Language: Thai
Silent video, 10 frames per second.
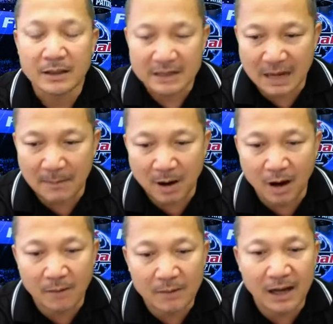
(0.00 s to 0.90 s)
อย่ามาขอ
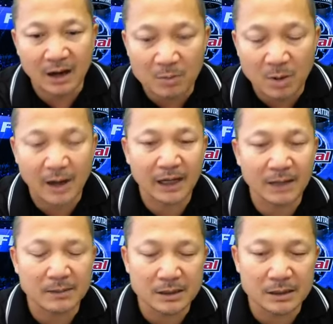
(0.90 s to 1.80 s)
มหนักเขาบ่อยนะครับ
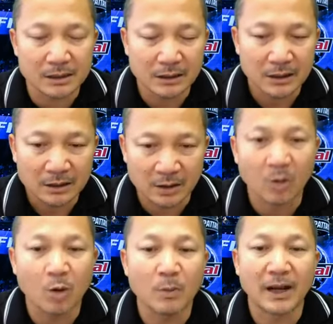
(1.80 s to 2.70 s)
คือต้อง
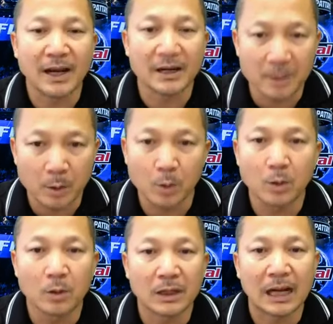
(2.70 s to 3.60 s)
คุมเด็กให้อยู่
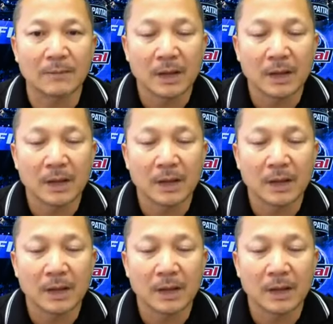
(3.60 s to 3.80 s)
นะครับ